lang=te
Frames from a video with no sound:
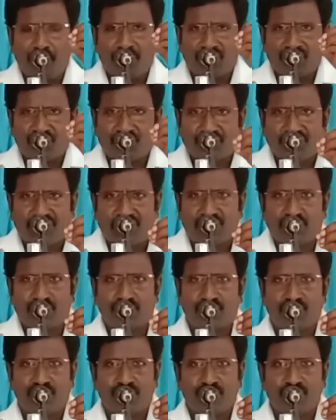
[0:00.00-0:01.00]
మనుషులను
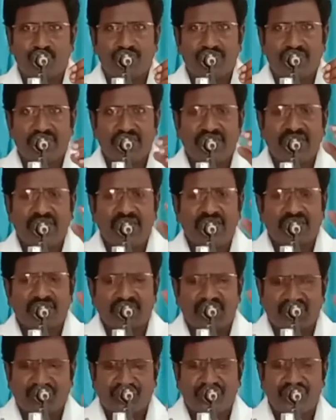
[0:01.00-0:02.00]

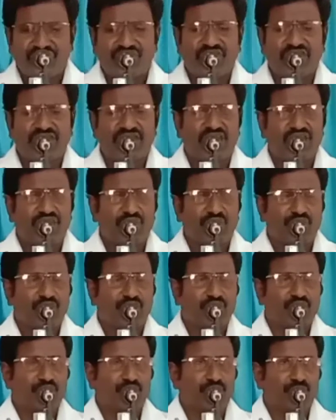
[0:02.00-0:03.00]
రక్షించేదాని
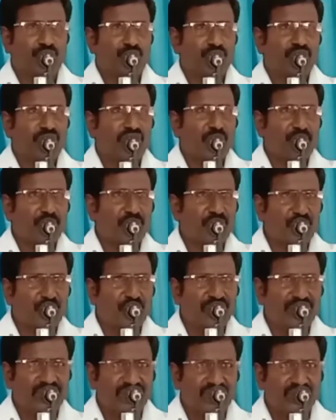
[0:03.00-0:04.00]
కొరకు ప్రభు
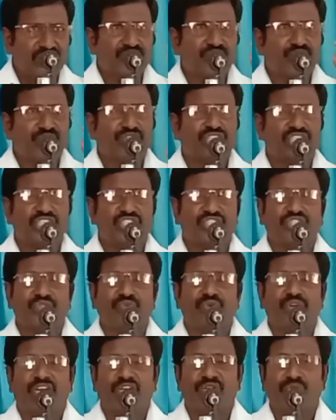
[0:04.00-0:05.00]
అయిన యేసుక్రీస్తు
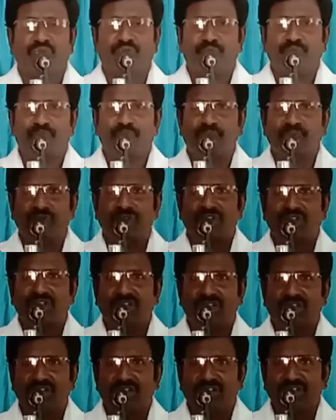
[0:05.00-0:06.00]
వారు
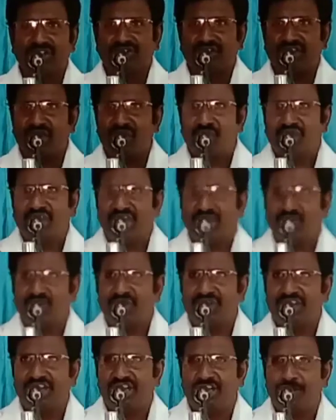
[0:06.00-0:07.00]

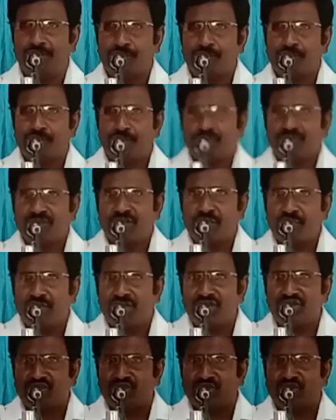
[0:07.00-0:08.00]
దేవుడయుండి
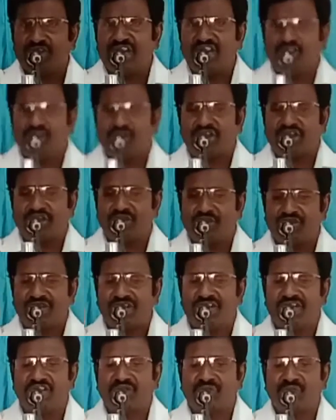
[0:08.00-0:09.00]
మనుషుడిగా యొక్క
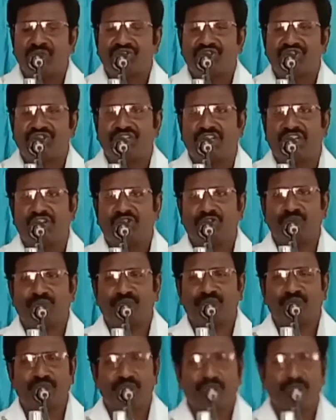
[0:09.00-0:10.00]
లోకానికి వచ్చాడు
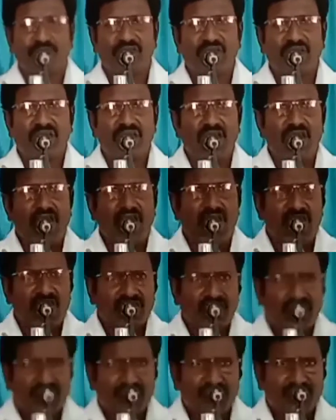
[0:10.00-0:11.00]
ఆ
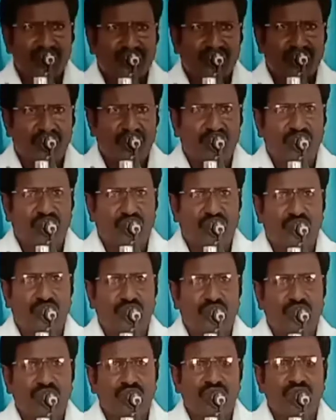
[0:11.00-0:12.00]
కలవర శిలువలో
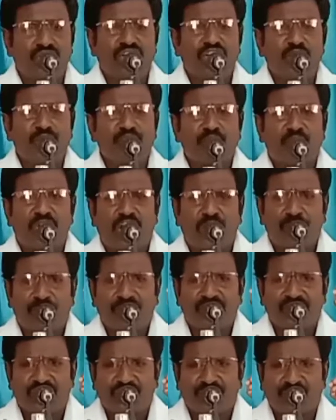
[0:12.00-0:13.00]

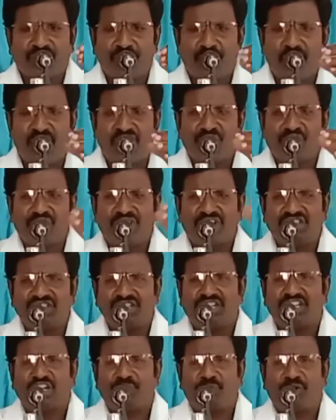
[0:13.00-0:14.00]
పాపులైనటువంటి
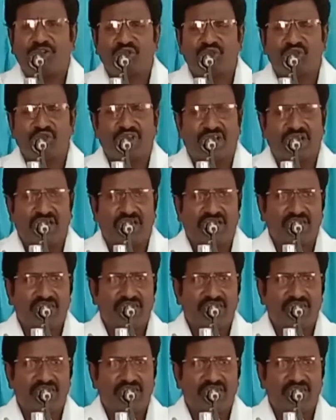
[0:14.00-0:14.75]
మానవులందరికీ బదులుగా